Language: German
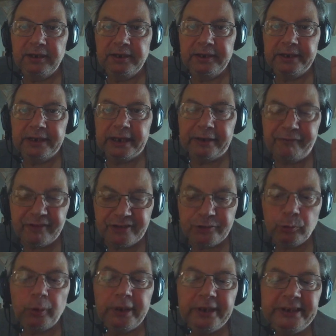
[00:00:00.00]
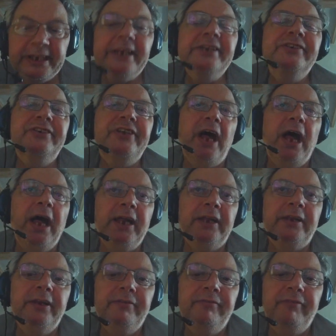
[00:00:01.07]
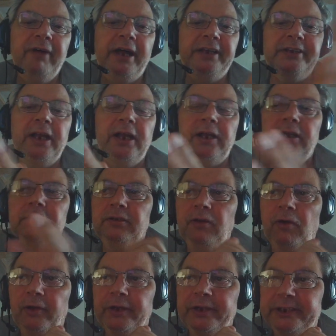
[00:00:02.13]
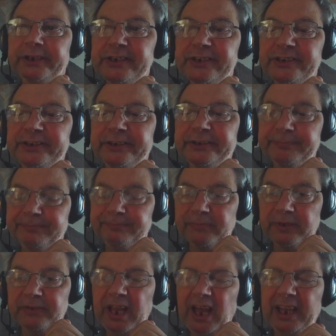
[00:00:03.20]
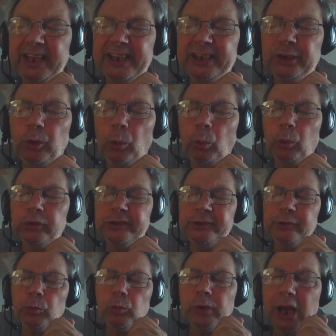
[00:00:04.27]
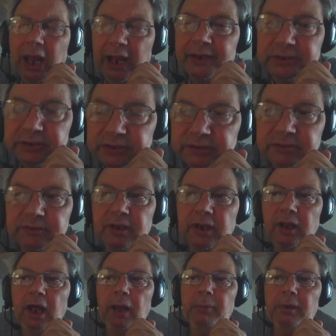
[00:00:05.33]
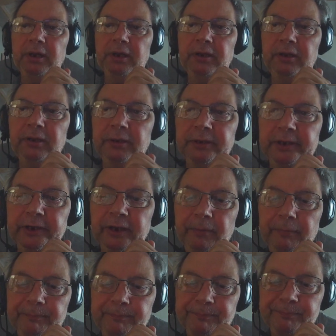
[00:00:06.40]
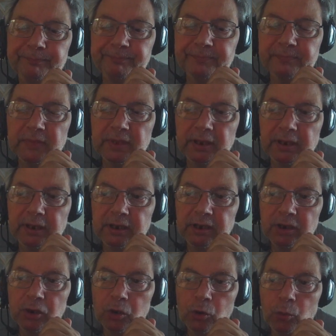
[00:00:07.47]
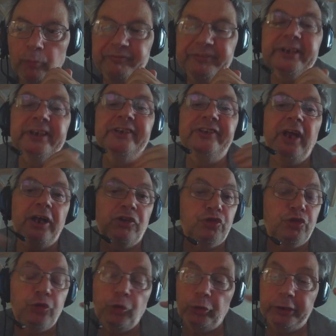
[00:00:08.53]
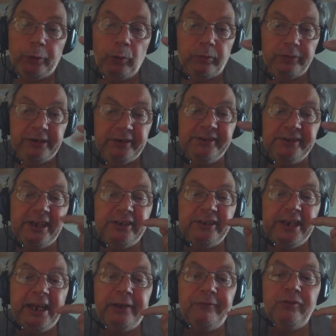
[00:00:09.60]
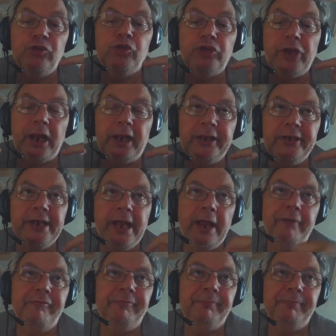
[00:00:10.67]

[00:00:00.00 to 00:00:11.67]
Ich versuche jeden Tag weiter euch Nachrichten hochzuladen, aber äh, ja. Und wie gesagt, Entschuldigung, das ist jetzt echt für starke Nerven.